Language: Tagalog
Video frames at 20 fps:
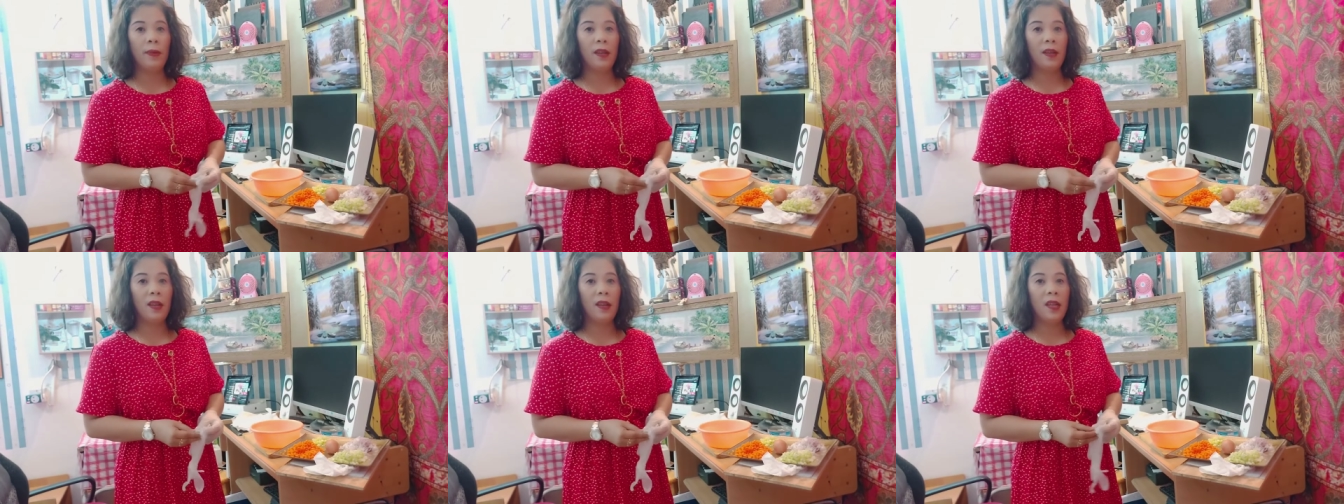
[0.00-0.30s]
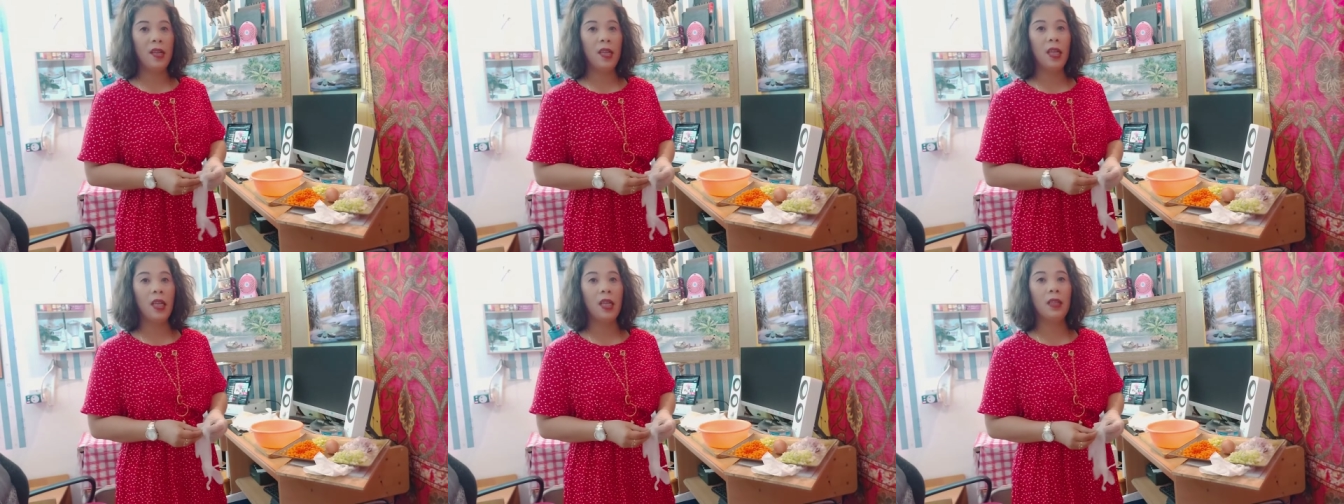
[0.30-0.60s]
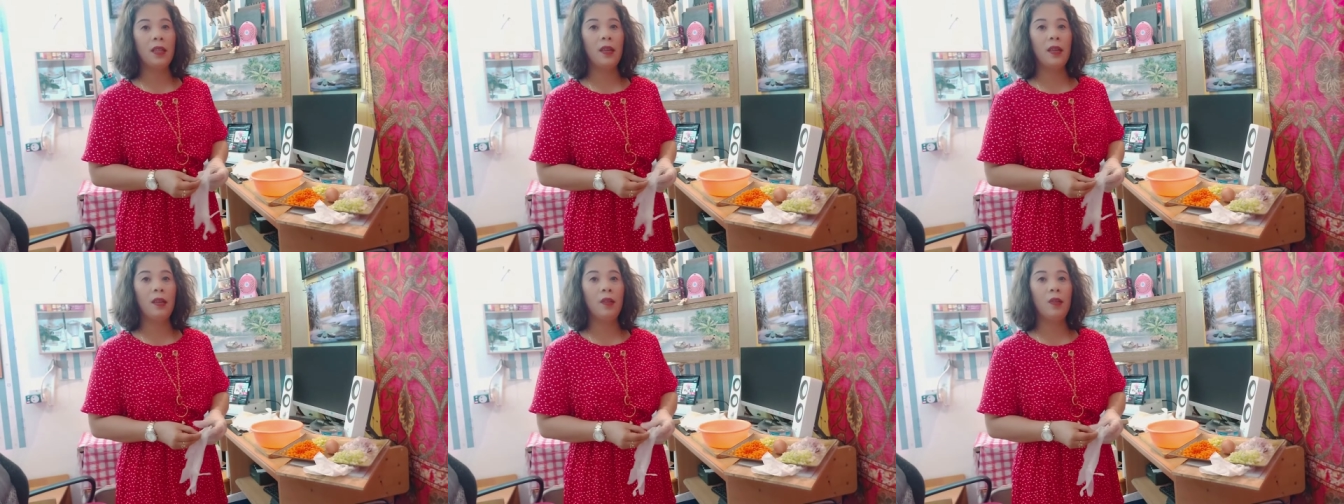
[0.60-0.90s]
para hindi
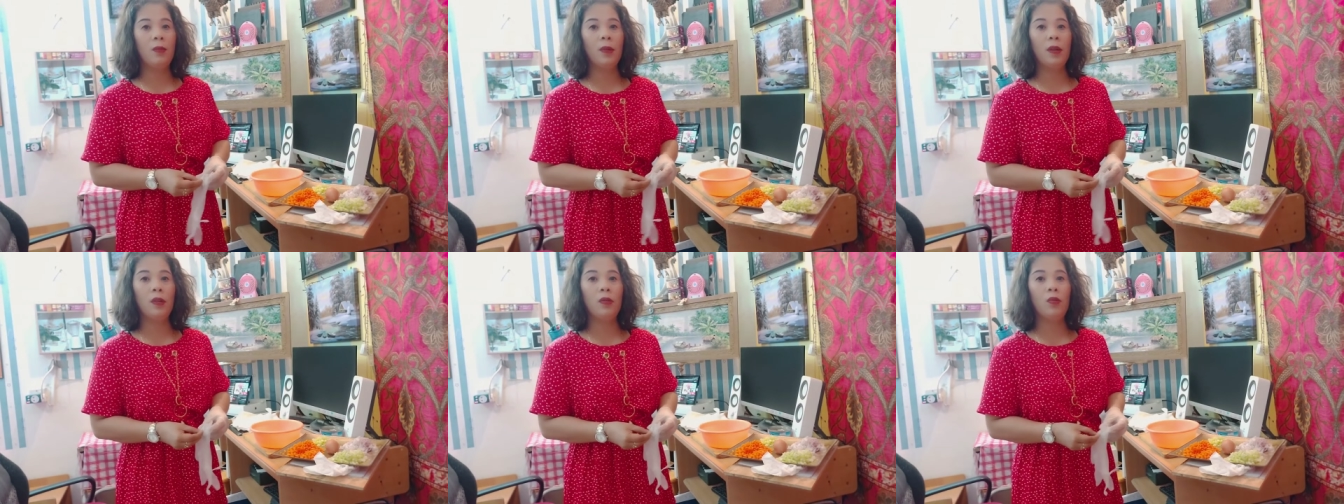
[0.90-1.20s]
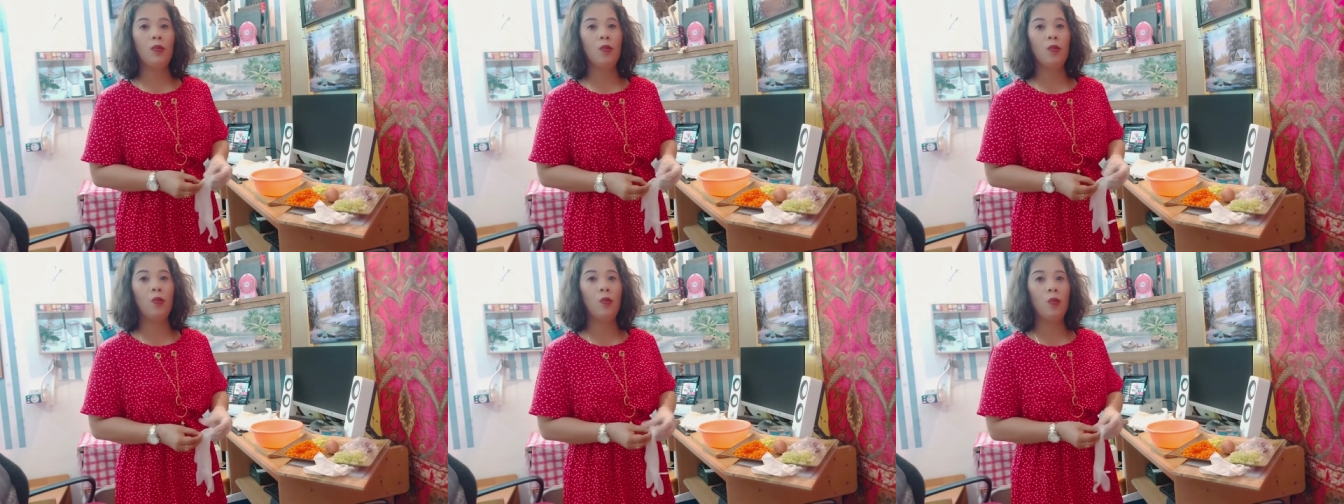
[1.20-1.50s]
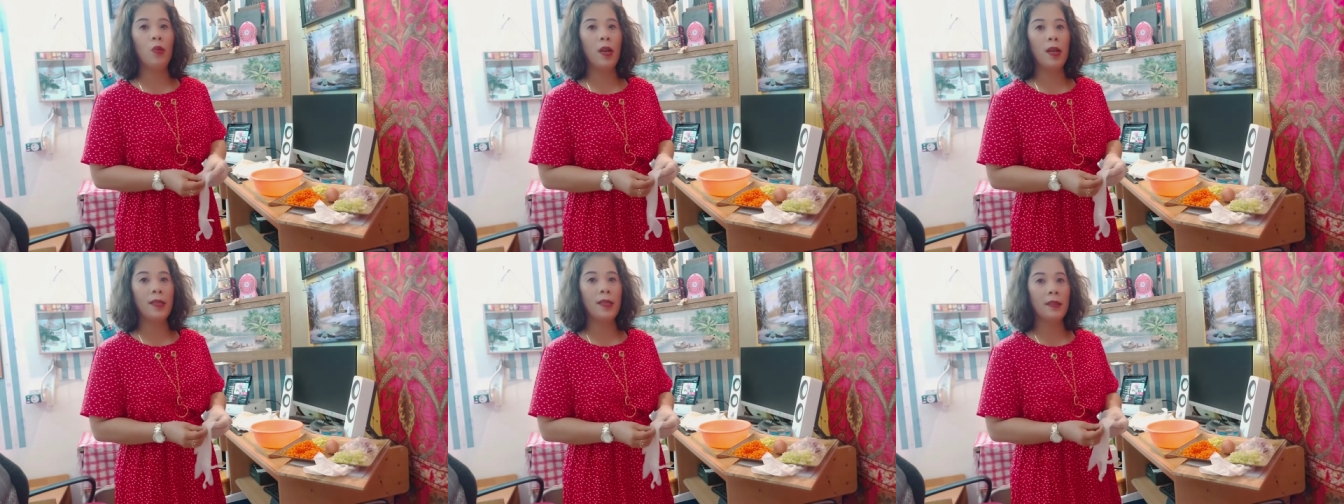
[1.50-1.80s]
na tayo
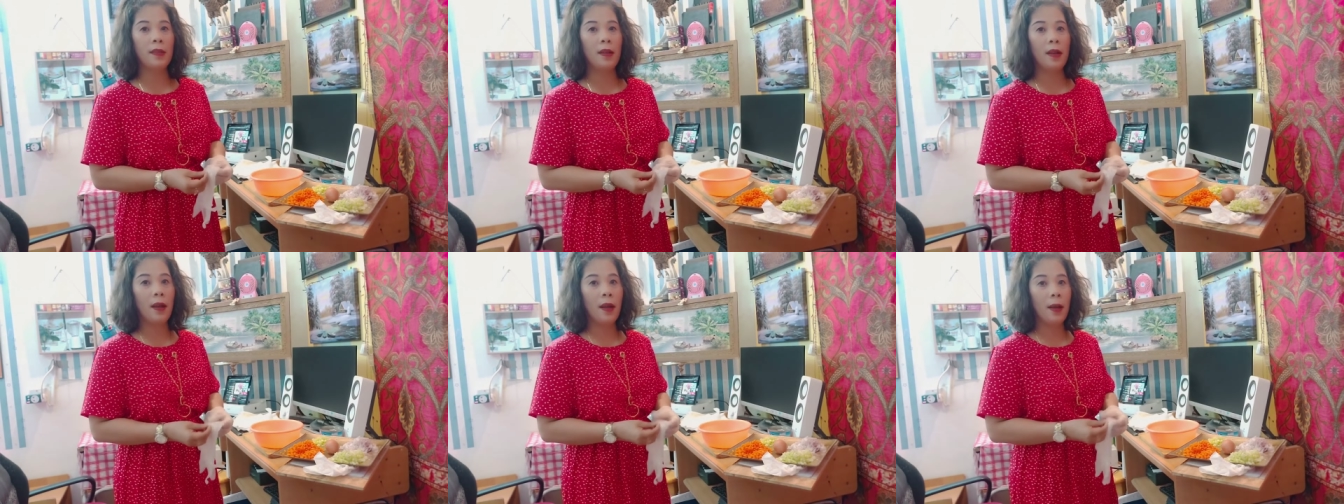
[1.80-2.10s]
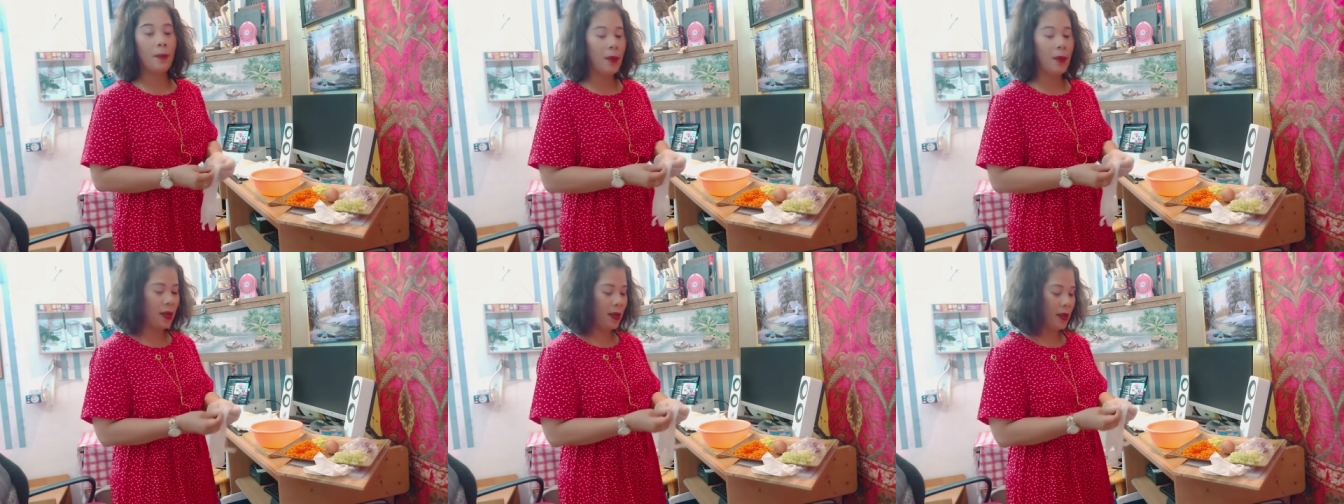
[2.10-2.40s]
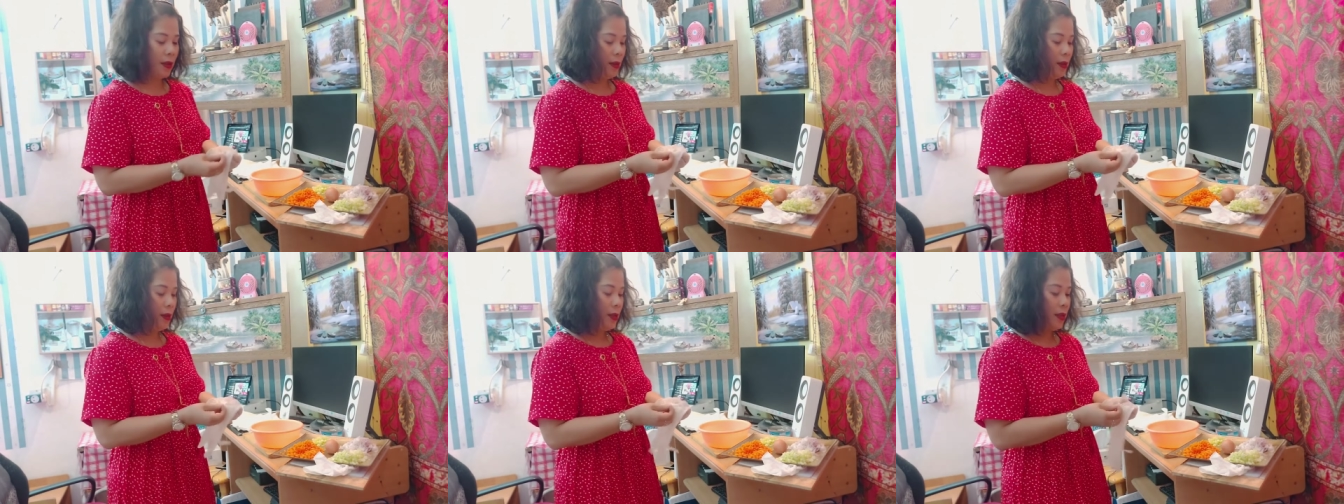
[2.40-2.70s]
magkukugas ng
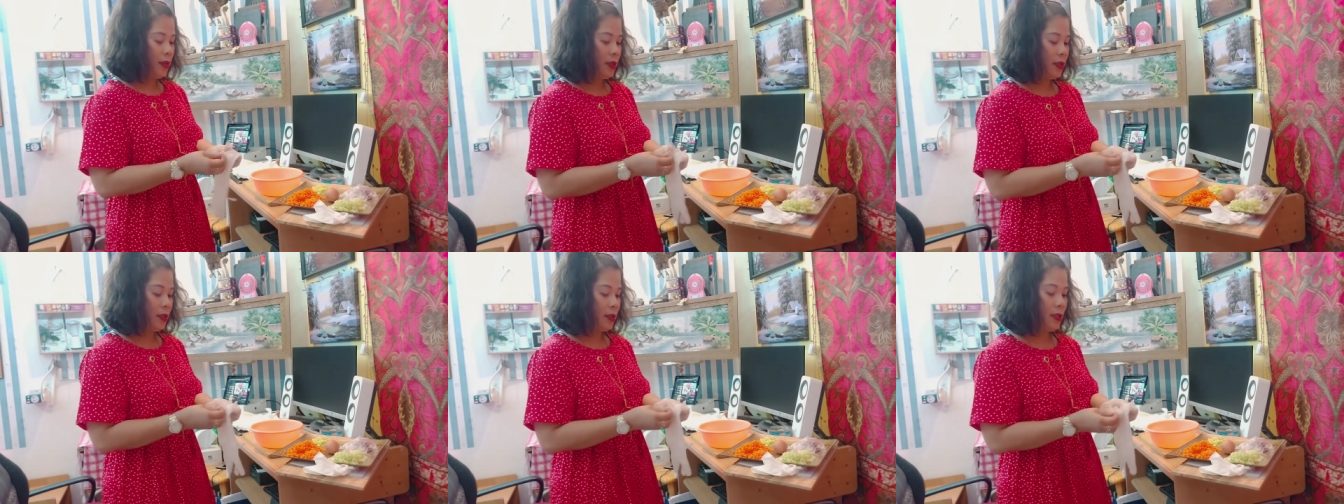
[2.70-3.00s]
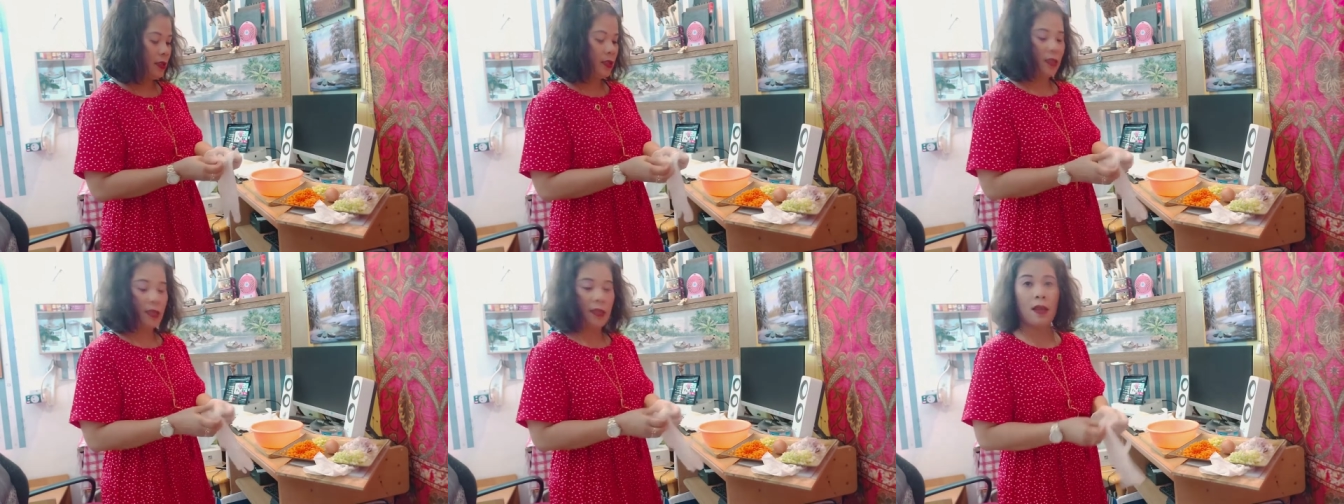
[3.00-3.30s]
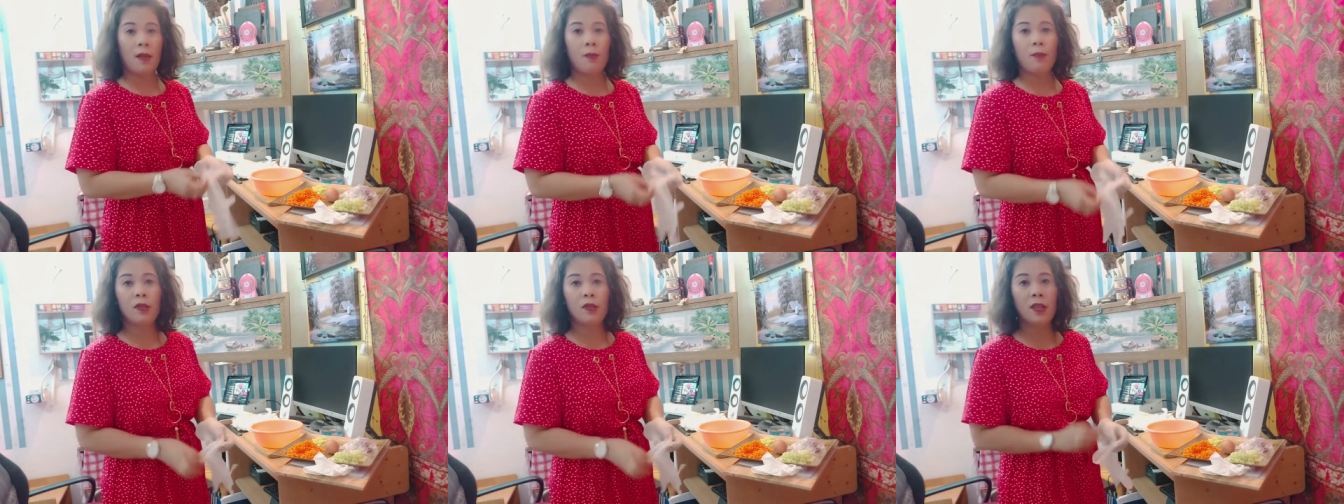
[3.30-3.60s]
kamay since
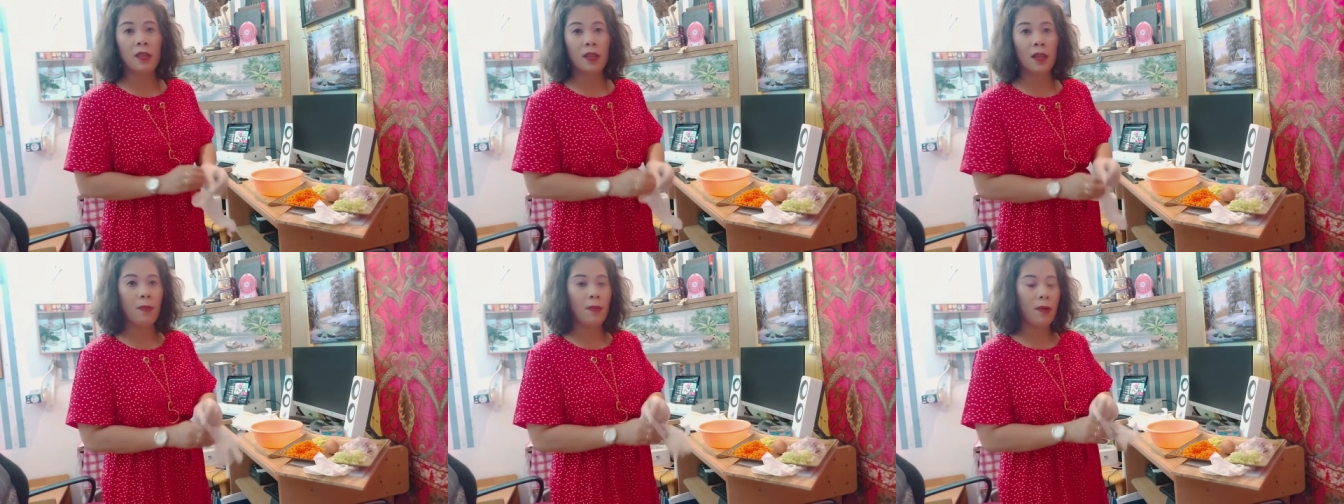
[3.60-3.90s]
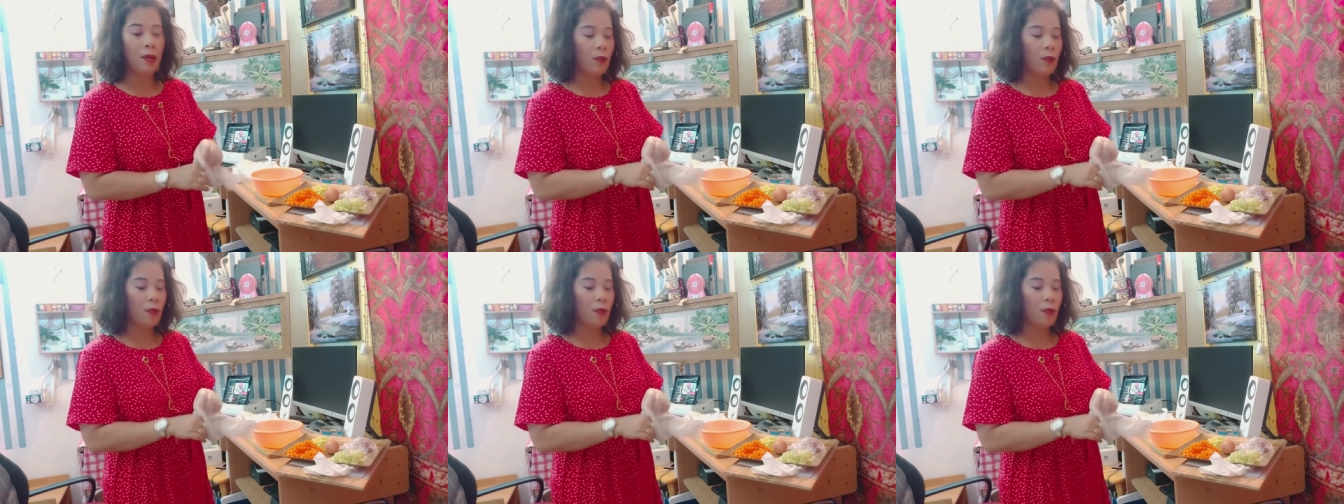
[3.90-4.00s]
natapos na tayo